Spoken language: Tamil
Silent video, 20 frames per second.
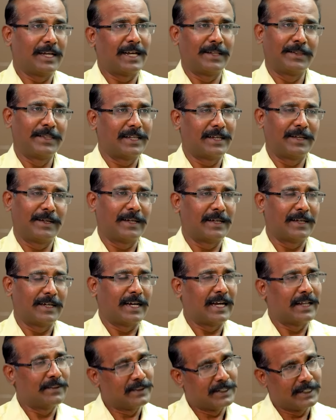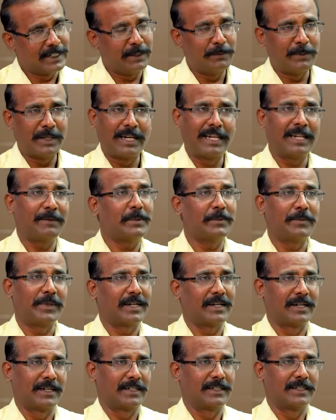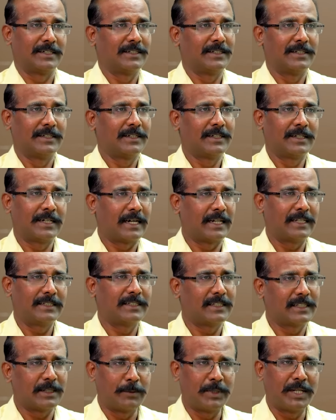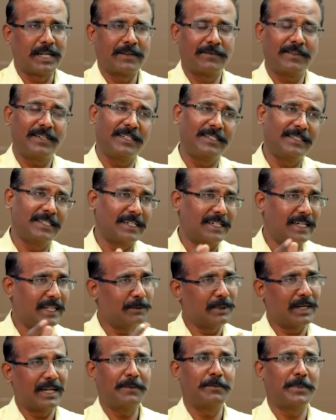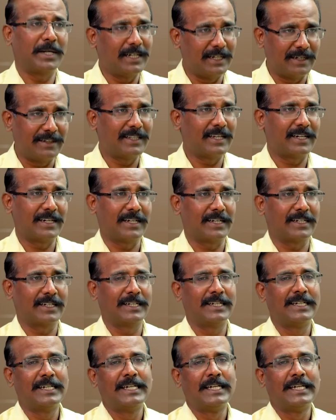அந்த அந்த டீம் எல்லாமே பண்ணுறாங்க நடேச தமிழார்வன் இந்த டீம் எல்லாம் பண்ணிக்கிட்டு தான் இருக்காங்க